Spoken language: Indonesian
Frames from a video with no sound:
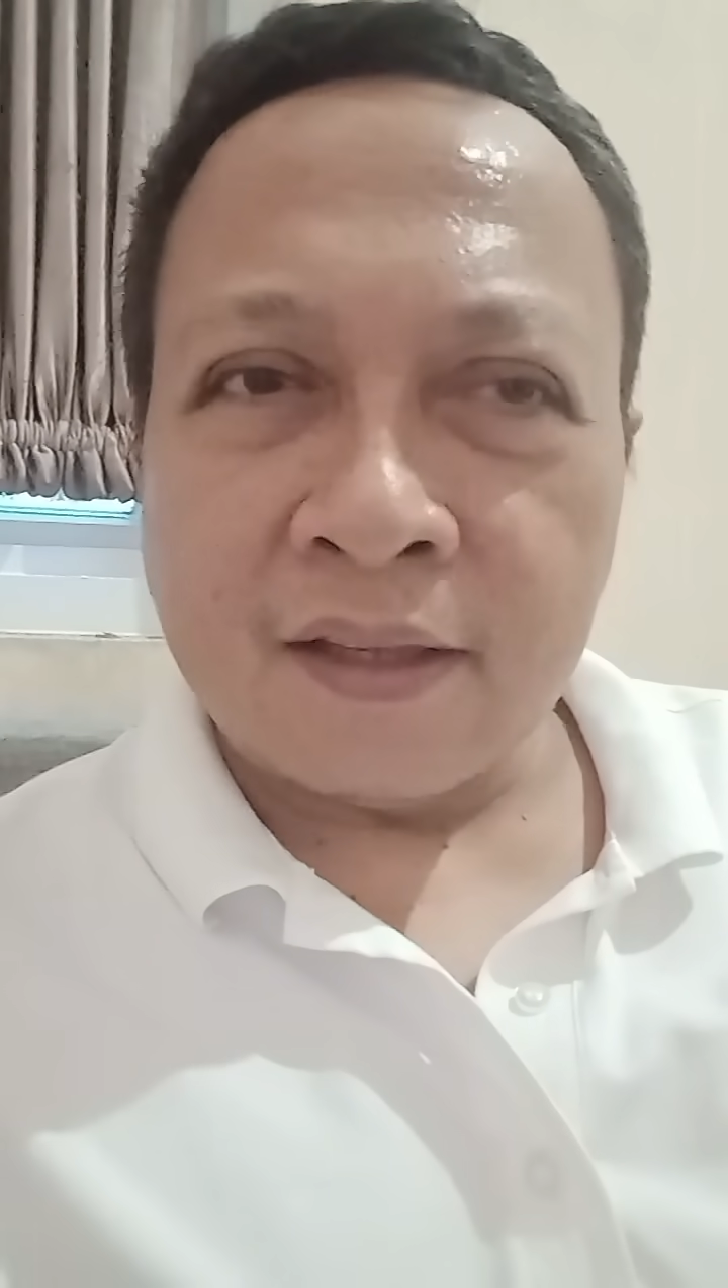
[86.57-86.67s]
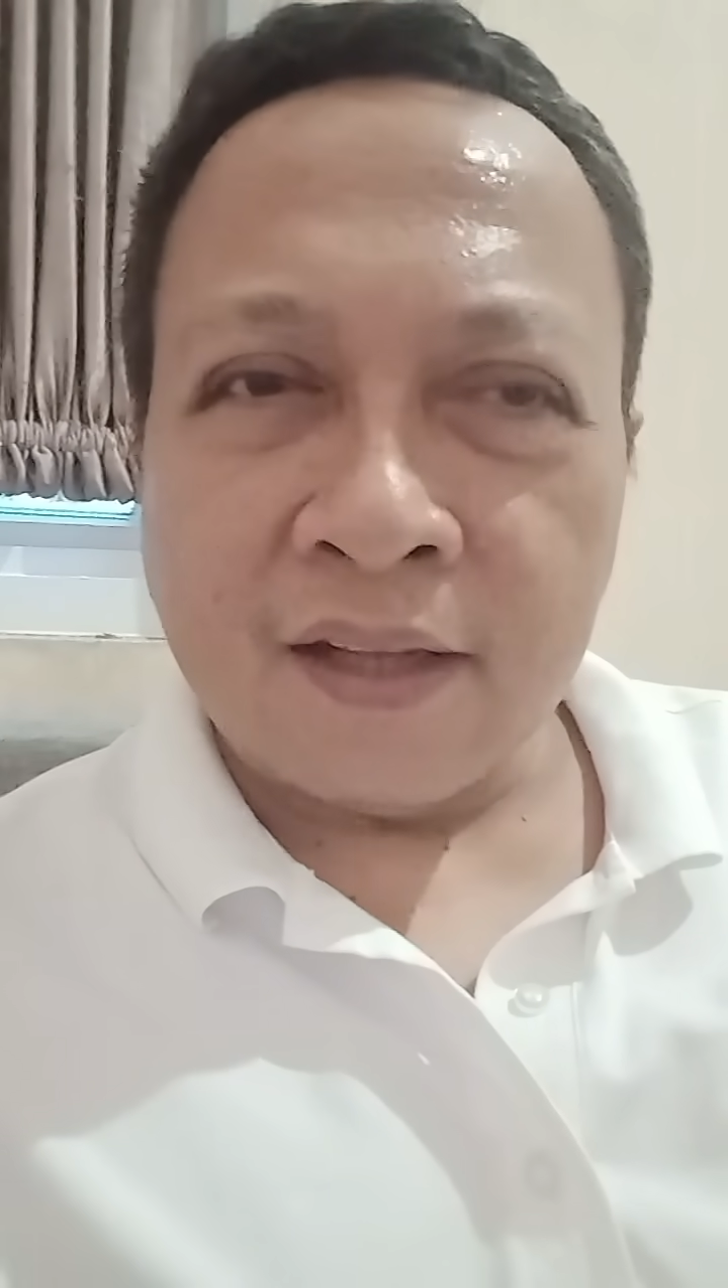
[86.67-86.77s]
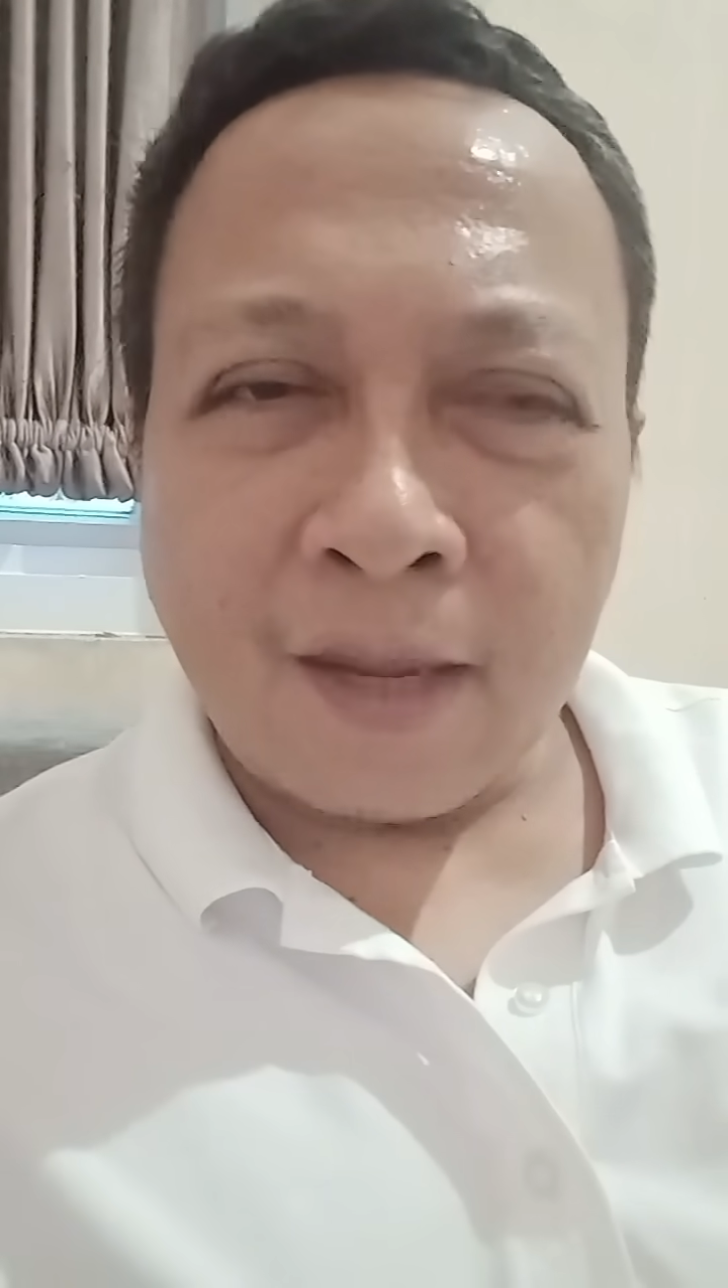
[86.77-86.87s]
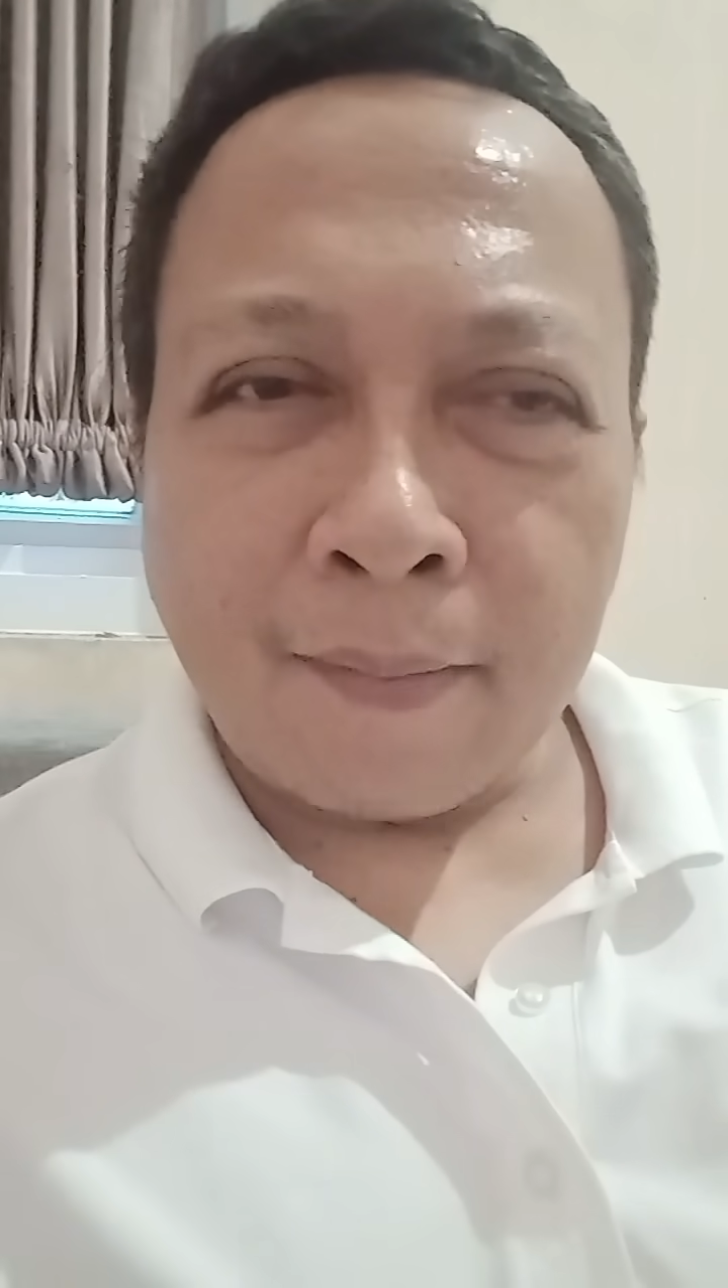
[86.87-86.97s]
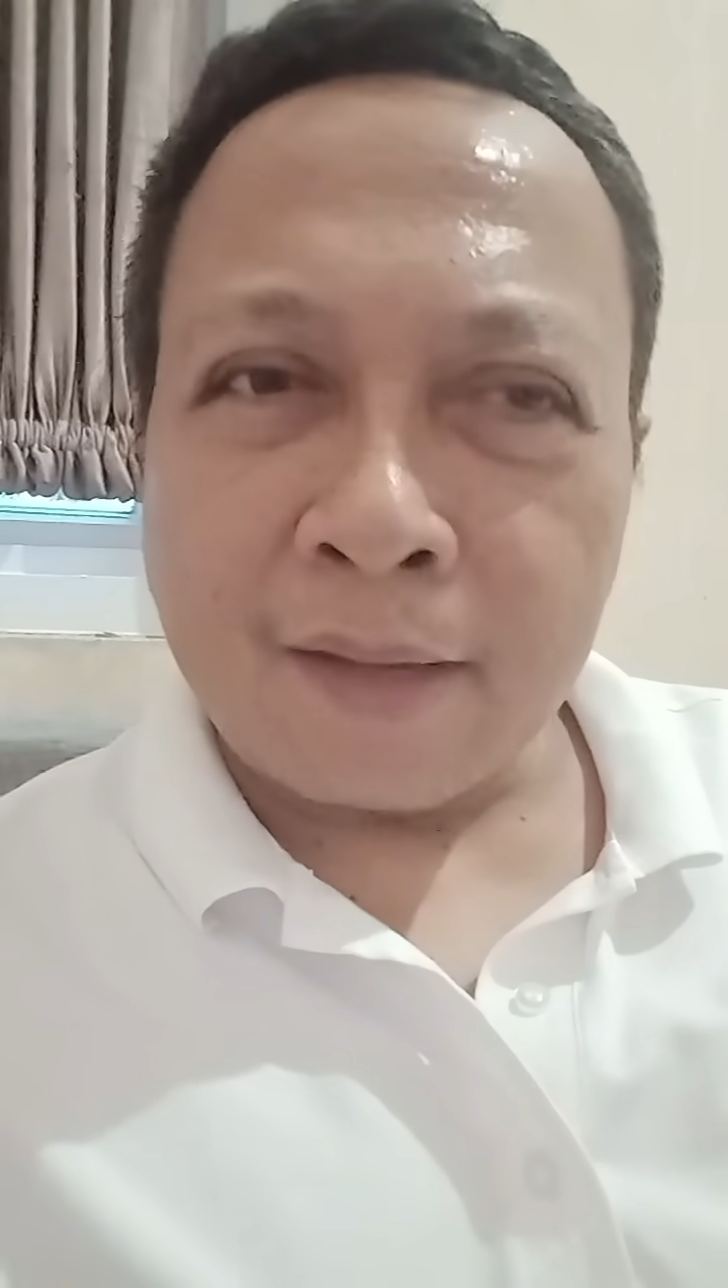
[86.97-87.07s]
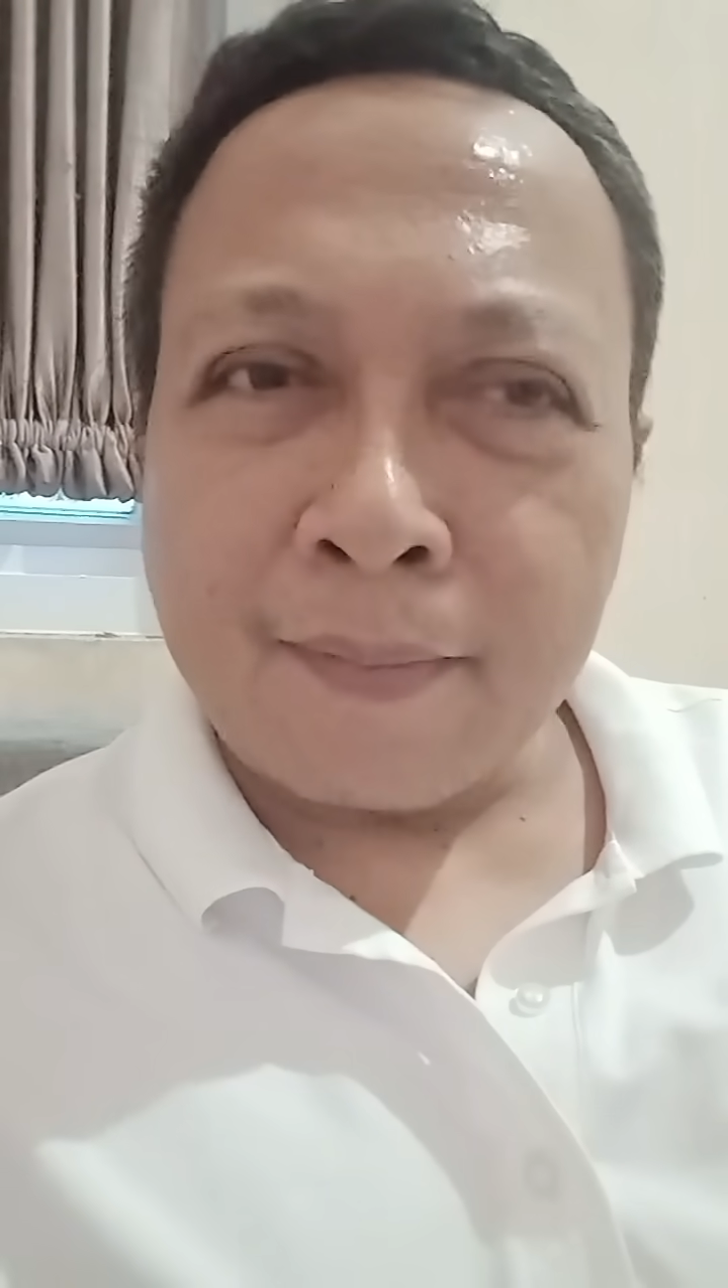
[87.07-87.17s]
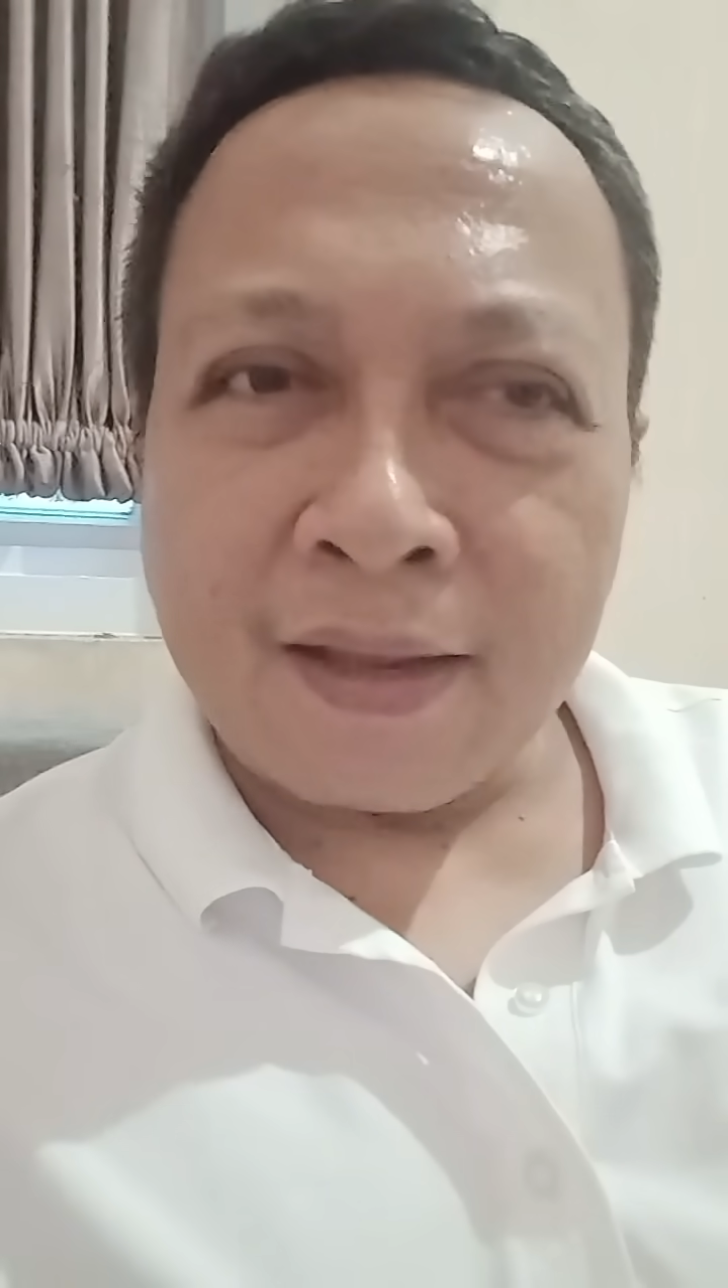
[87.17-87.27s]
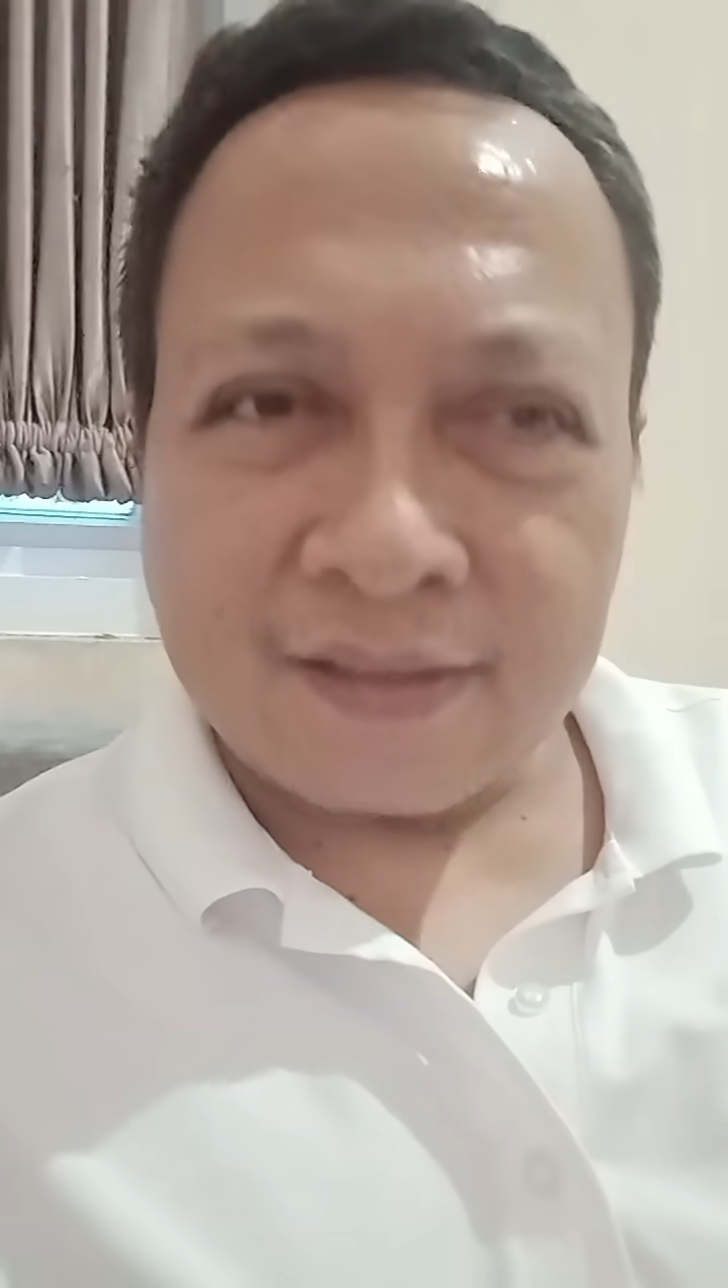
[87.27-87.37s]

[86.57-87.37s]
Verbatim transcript: tidak baik-baik